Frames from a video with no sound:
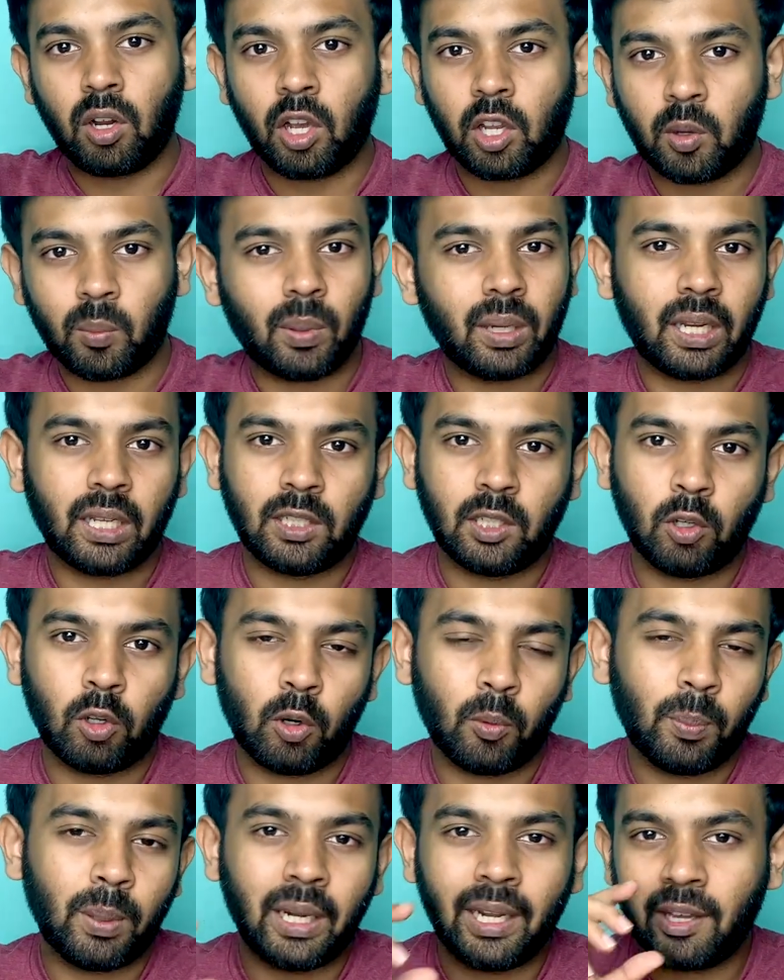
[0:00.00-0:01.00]
டாக்குமெண்டேஷனை
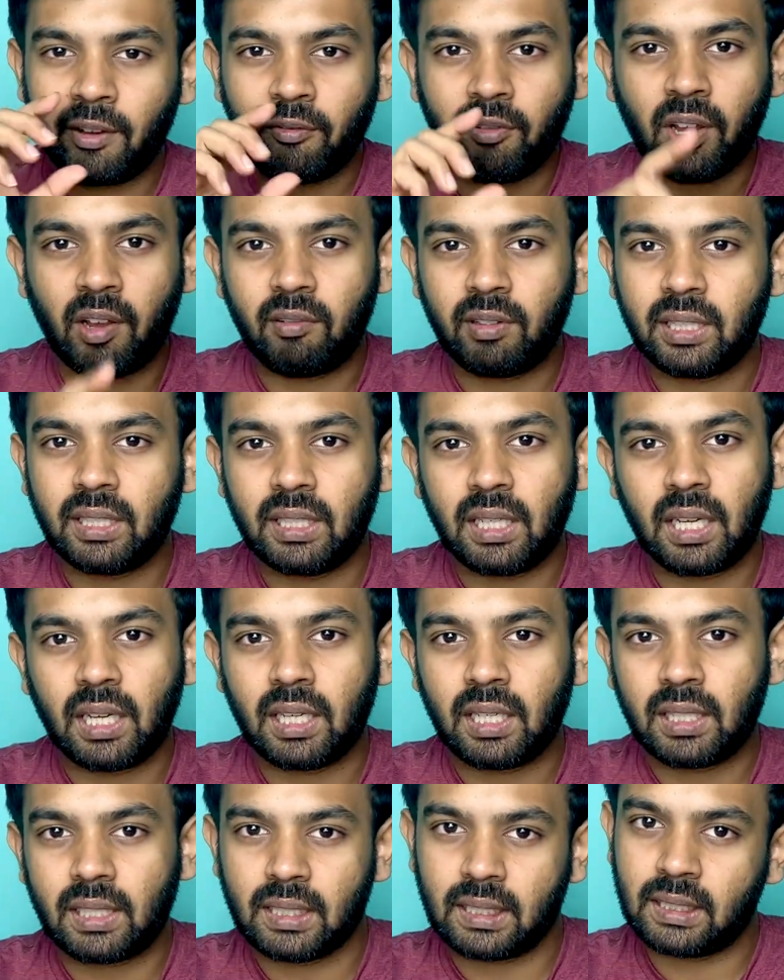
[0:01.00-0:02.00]
ஒரு பிடிஎஃபாக வந்து
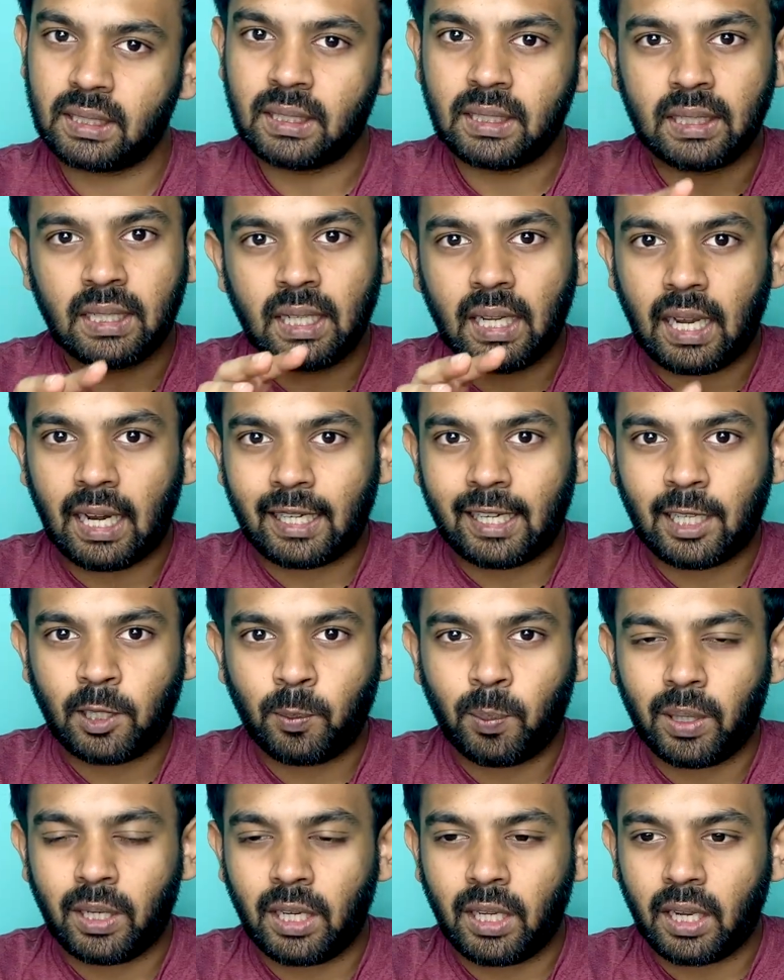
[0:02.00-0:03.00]
நான்
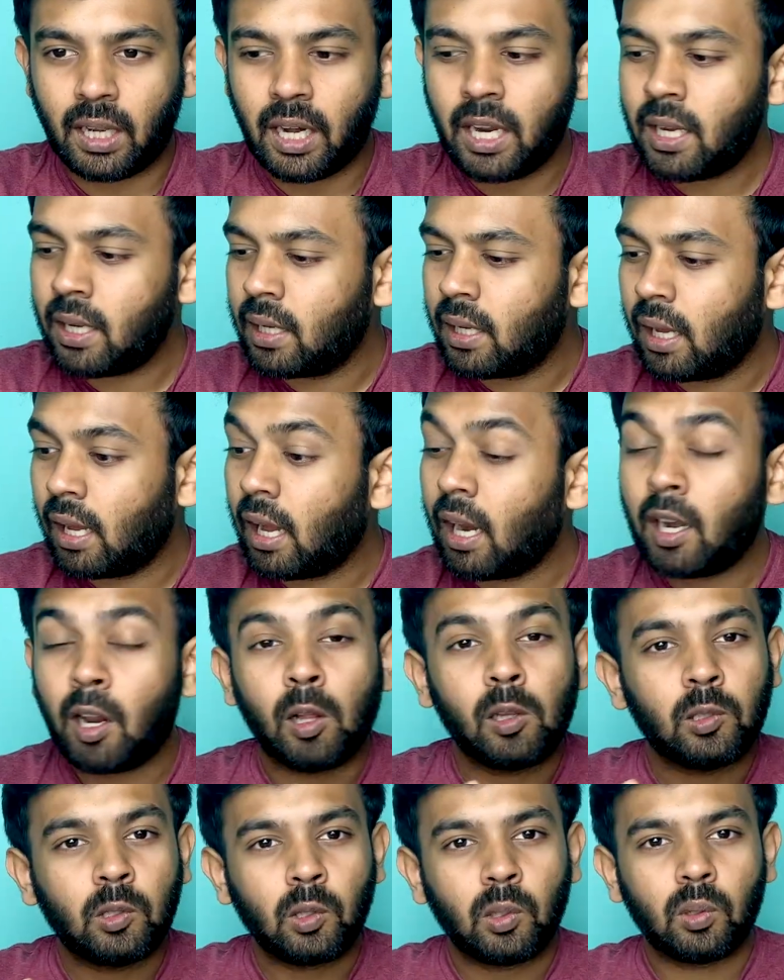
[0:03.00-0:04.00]
அட்டாச் பண்ணிடுறேன் அண்ட்
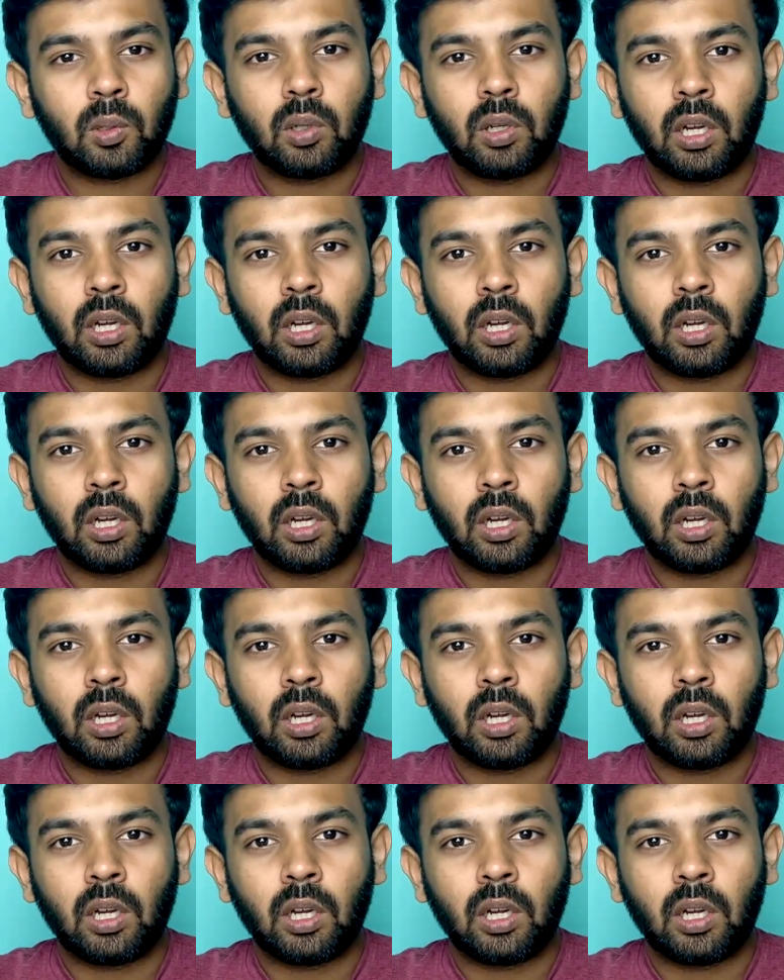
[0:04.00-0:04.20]
ஆல்சோ